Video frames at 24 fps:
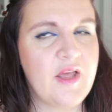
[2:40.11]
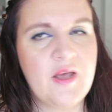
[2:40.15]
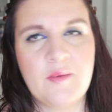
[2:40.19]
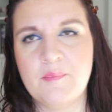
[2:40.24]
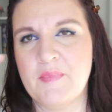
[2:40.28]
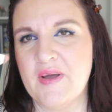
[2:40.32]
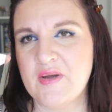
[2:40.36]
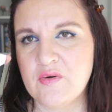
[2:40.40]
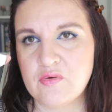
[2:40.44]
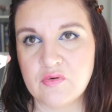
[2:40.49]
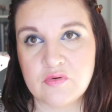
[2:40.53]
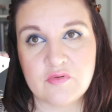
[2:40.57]

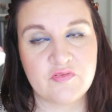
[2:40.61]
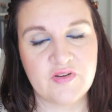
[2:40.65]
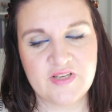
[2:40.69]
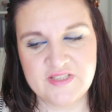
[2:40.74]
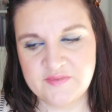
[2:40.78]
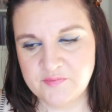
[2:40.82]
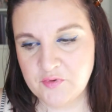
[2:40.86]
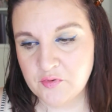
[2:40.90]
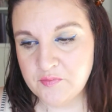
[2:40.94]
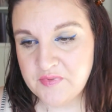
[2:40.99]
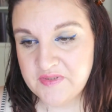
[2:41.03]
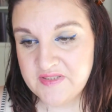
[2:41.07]
Mal gucken,
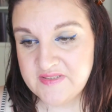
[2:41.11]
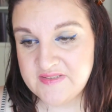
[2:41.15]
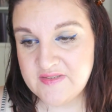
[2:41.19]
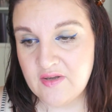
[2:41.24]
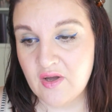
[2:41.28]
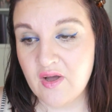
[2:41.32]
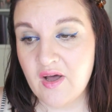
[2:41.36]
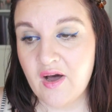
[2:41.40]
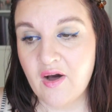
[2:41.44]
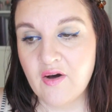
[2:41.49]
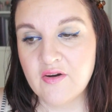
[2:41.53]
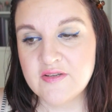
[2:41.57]
vielleicht probiere ich es
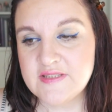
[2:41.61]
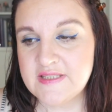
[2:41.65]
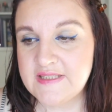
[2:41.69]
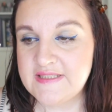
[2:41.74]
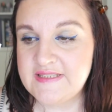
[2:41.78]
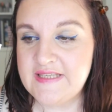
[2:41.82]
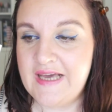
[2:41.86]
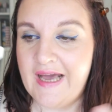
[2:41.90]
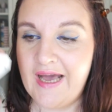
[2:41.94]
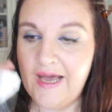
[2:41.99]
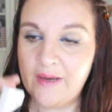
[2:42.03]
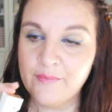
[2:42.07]
auch aus.
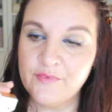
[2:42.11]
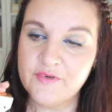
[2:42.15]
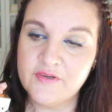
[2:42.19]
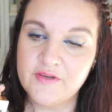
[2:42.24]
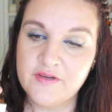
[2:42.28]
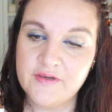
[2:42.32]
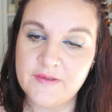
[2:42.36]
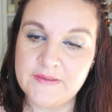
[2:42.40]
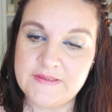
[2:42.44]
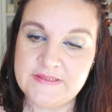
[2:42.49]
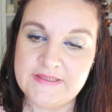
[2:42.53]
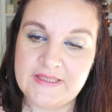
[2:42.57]
Ich
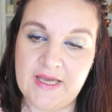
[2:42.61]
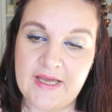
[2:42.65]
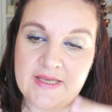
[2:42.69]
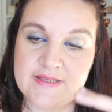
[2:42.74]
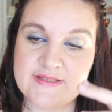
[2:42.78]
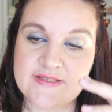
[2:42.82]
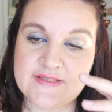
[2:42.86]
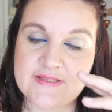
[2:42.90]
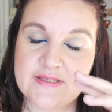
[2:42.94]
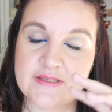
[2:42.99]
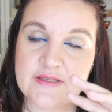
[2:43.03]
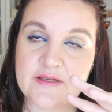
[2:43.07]
habe das
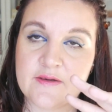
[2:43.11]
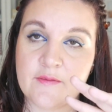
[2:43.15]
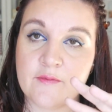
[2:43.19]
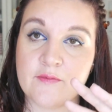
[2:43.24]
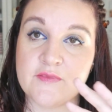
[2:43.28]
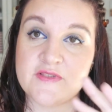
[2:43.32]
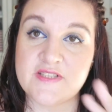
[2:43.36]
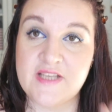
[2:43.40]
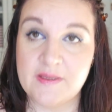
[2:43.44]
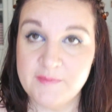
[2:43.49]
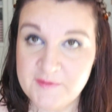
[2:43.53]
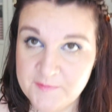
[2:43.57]
ähm,
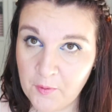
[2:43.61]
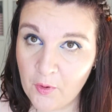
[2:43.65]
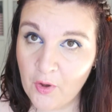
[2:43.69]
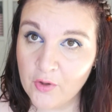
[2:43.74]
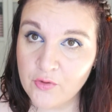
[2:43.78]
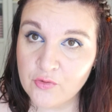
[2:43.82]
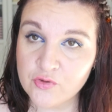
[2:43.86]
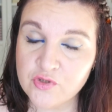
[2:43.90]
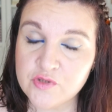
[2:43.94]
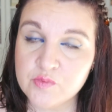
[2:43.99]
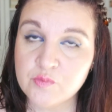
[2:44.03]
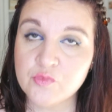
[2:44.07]

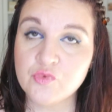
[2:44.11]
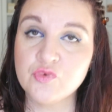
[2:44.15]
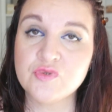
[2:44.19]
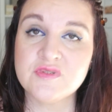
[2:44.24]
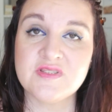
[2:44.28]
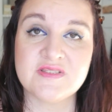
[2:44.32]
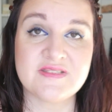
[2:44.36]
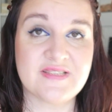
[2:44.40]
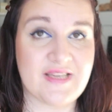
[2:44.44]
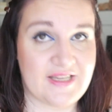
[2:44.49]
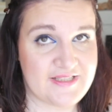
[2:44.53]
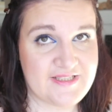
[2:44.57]
Selbstbräunungsmus
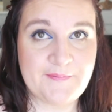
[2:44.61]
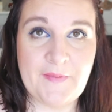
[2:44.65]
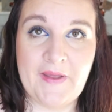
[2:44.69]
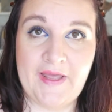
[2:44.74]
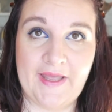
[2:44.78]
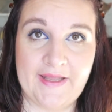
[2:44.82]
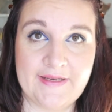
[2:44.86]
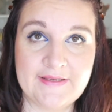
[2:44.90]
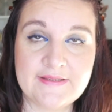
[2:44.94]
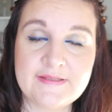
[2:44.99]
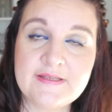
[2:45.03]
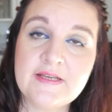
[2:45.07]
in
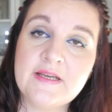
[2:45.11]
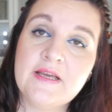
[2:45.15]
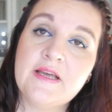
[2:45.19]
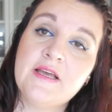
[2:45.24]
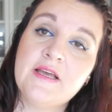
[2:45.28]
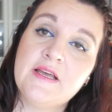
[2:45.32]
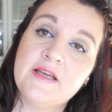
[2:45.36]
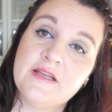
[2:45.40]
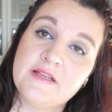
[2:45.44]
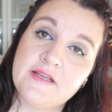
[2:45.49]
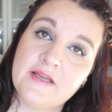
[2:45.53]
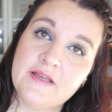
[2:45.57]
Transparent
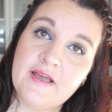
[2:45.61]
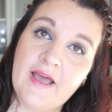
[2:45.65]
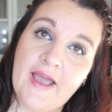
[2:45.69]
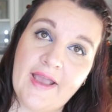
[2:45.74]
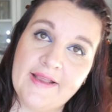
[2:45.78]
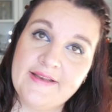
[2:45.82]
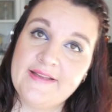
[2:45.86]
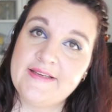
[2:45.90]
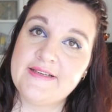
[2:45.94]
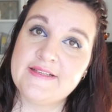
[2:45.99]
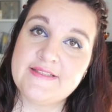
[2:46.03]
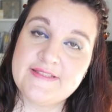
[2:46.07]
äh,
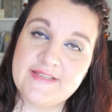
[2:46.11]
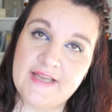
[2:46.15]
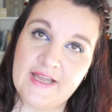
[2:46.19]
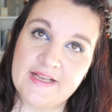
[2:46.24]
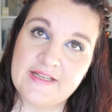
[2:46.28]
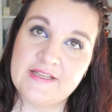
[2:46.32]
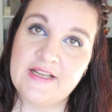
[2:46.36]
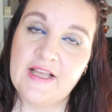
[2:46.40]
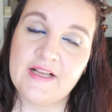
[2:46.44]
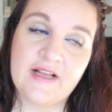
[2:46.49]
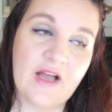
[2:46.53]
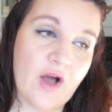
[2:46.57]
einige
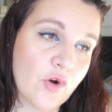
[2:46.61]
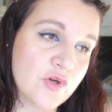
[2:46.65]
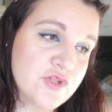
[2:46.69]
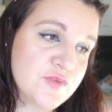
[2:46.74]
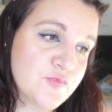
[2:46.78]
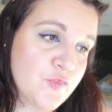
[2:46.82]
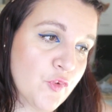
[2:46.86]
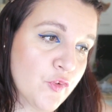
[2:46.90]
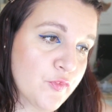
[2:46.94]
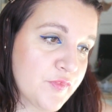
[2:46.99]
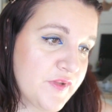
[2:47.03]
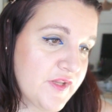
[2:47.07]
Zeit lang
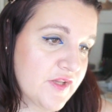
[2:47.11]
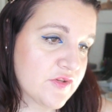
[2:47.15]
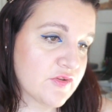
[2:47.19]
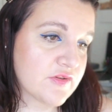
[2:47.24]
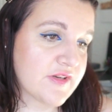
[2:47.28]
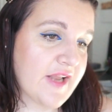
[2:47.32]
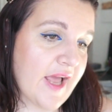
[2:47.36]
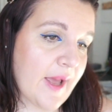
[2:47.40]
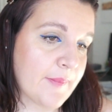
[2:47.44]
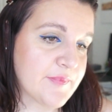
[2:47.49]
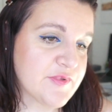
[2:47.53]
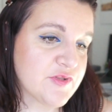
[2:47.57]
ausprobiert
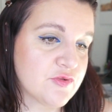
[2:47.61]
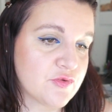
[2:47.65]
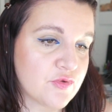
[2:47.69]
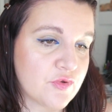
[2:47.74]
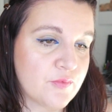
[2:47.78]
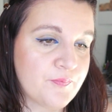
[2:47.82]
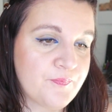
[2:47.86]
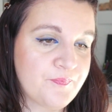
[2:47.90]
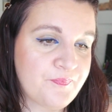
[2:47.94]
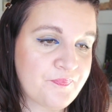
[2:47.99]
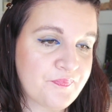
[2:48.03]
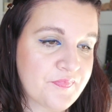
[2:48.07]
und habe
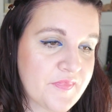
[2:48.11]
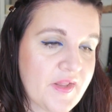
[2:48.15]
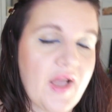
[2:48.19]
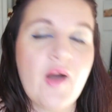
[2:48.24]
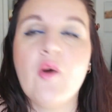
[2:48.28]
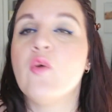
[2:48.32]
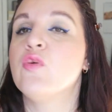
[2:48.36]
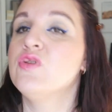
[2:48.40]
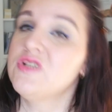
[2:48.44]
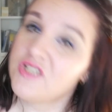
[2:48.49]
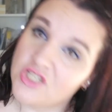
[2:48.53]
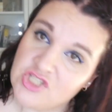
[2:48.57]
so
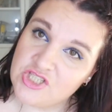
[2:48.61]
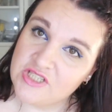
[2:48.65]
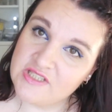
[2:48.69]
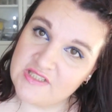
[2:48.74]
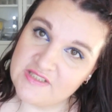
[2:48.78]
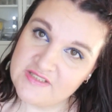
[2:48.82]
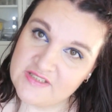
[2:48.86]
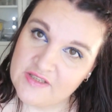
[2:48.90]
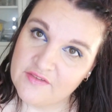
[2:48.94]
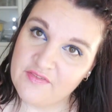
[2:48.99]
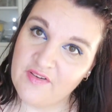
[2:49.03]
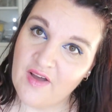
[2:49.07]

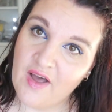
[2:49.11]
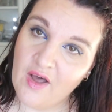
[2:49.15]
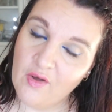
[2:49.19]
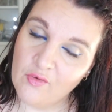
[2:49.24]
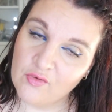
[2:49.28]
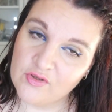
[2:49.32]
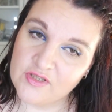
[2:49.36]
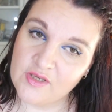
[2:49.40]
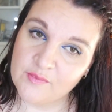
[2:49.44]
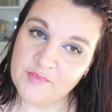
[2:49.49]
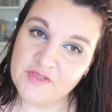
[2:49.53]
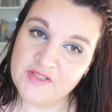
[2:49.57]
unterschiedliche
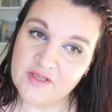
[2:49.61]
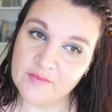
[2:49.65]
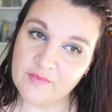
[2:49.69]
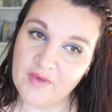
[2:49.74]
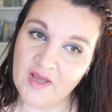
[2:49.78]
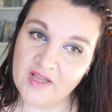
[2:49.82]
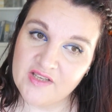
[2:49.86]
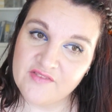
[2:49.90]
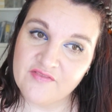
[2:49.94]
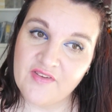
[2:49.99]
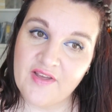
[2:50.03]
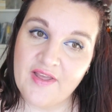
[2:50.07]
Erfahrungen damit
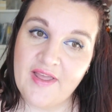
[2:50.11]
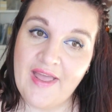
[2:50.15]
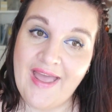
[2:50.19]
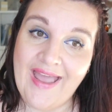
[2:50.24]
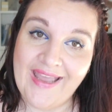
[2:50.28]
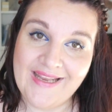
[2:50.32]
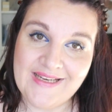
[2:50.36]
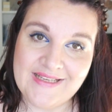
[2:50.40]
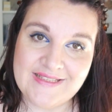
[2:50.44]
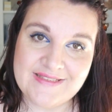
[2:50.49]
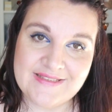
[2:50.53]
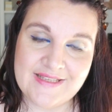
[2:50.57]
gemacht, weil
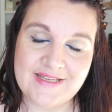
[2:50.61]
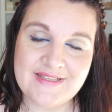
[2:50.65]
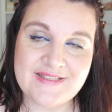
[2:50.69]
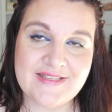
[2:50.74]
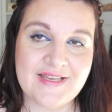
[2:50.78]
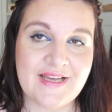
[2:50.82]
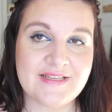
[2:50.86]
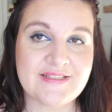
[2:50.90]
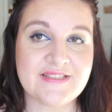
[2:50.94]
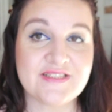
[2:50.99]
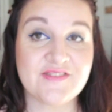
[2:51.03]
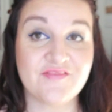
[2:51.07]
einerseits
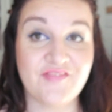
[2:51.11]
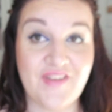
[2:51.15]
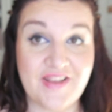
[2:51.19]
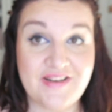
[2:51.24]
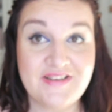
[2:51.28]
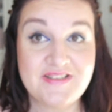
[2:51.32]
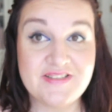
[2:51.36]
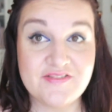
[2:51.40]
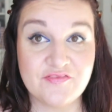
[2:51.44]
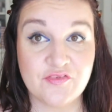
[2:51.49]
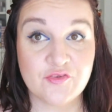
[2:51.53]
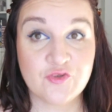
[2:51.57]
hat es, wenn
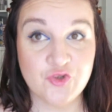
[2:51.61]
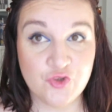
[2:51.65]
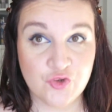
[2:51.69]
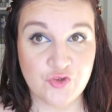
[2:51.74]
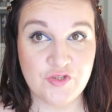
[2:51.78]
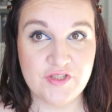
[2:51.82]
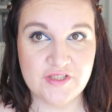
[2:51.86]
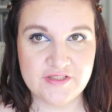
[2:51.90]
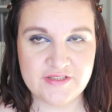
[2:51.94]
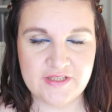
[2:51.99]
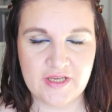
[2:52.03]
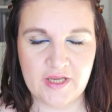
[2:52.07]
es
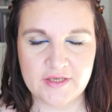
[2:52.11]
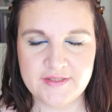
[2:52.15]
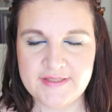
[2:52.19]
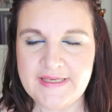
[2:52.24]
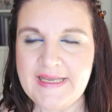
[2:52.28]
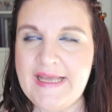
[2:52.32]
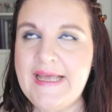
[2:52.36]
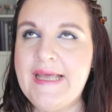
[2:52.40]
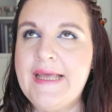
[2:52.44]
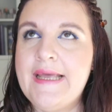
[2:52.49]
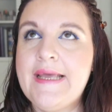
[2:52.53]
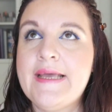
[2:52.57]
funktioniert hat,
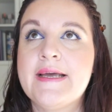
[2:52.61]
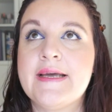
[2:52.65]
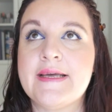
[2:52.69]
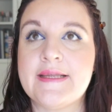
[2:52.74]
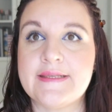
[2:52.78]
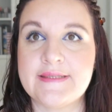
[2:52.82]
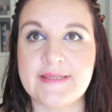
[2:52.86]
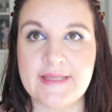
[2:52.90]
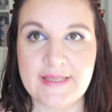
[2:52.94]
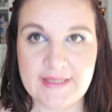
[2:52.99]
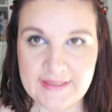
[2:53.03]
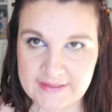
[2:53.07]

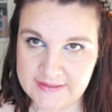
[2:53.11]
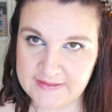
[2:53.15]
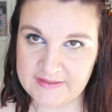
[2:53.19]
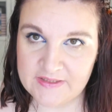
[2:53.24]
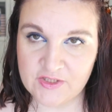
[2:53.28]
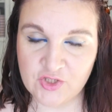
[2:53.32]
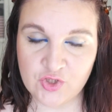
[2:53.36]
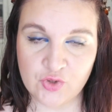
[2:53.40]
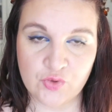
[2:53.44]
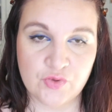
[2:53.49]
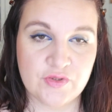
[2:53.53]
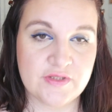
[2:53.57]
ein
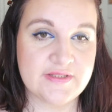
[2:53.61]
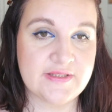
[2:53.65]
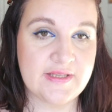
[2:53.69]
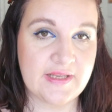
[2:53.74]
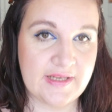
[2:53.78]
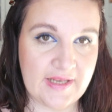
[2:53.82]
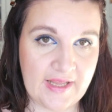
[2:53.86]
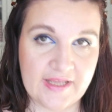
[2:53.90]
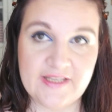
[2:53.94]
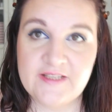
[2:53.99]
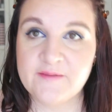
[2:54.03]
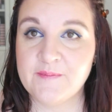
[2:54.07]
richtig schönes,
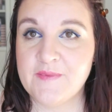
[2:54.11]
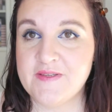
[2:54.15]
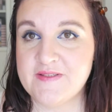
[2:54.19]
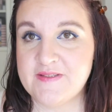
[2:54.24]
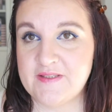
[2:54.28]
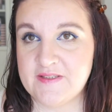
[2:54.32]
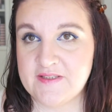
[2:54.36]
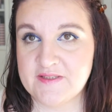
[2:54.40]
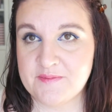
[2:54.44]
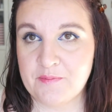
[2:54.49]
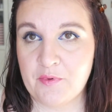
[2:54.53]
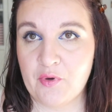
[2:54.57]

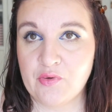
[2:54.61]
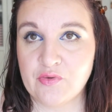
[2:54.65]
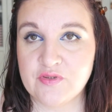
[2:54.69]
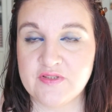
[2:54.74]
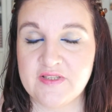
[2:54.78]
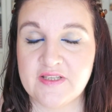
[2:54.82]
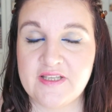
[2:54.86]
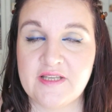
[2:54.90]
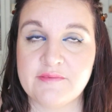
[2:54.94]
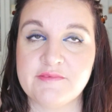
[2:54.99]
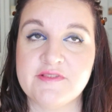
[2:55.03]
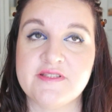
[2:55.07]
gleichmäßiges
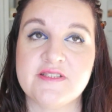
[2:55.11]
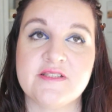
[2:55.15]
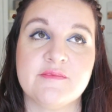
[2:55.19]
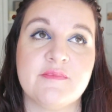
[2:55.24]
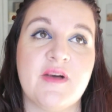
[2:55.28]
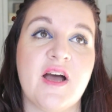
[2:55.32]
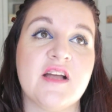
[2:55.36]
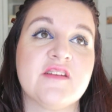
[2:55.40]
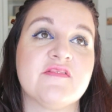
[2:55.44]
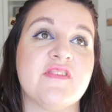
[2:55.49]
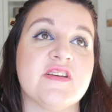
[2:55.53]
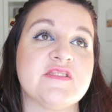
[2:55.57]
Bräunungsergebnis
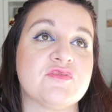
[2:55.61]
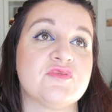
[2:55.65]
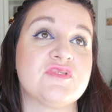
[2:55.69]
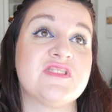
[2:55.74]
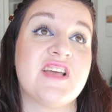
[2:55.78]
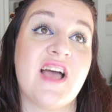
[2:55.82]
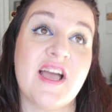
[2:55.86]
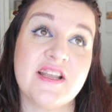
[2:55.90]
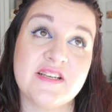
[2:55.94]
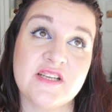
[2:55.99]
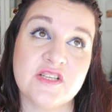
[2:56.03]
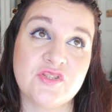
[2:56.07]
gemacht, was
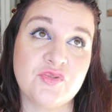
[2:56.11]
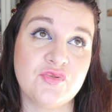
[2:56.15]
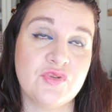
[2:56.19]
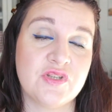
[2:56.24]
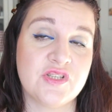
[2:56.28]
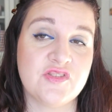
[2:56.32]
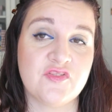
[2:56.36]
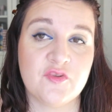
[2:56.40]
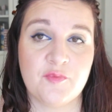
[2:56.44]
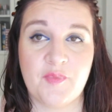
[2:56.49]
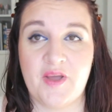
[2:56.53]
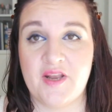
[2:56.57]
total
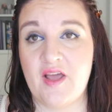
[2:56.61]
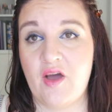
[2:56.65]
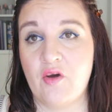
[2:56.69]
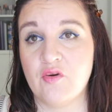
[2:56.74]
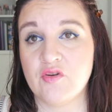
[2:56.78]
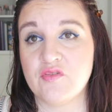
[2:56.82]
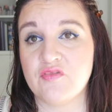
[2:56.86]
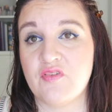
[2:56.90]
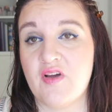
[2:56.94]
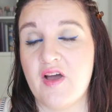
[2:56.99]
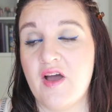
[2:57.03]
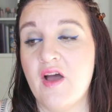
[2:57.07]
natürlich für meine
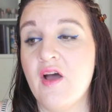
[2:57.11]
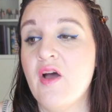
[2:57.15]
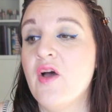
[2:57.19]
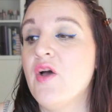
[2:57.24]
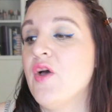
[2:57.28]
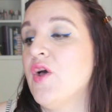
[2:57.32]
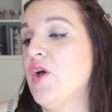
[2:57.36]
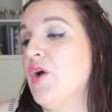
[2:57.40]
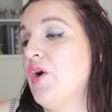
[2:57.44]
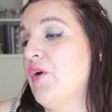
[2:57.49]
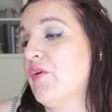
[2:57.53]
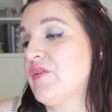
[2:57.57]
Haut war.
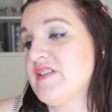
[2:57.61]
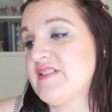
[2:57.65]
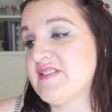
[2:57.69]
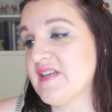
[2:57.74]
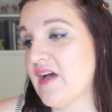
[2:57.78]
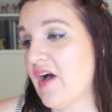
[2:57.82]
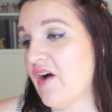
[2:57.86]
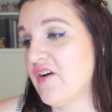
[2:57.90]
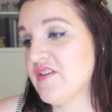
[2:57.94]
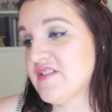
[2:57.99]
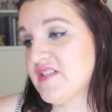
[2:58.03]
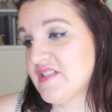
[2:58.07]
Und ich
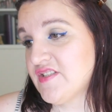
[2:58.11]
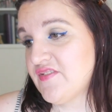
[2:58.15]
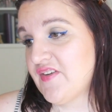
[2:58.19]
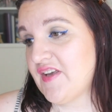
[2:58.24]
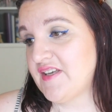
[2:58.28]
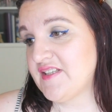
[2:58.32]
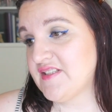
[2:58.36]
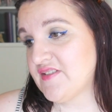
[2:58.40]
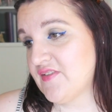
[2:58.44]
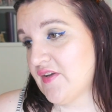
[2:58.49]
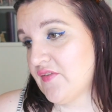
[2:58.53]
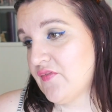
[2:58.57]
sah aus, als wäre
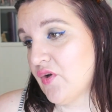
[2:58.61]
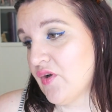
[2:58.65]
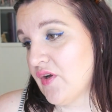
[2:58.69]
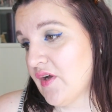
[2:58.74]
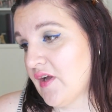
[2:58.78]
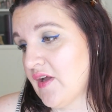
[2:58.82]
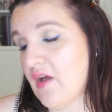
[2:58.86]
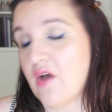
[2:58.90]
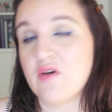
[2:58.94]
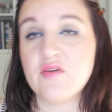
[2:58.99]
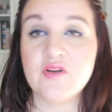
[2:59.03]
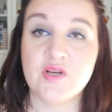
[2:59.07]
ich zwei
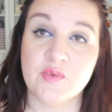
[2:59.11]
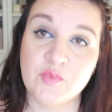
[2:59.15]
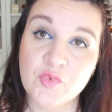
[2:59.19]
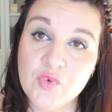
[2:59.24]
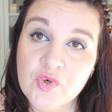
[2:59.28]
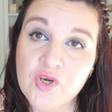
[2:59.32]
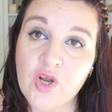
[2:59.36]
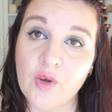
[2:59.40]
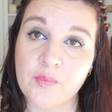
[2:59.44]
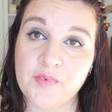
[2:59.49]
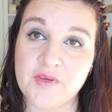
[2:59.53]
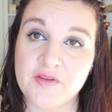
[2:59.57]
Wochen im
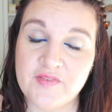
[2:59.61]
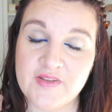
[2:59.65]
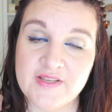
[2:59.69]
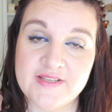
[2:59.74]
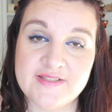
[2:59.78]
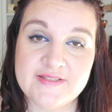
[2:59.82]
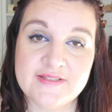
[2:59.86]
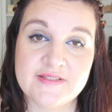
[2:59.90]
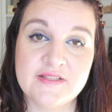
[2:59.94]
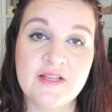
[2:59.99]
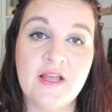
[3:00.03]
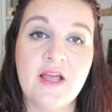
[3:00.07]
Urlaub
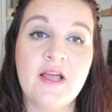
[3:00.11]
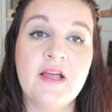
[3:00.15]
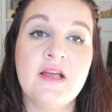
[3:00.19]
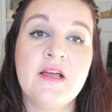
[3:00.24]
gewesen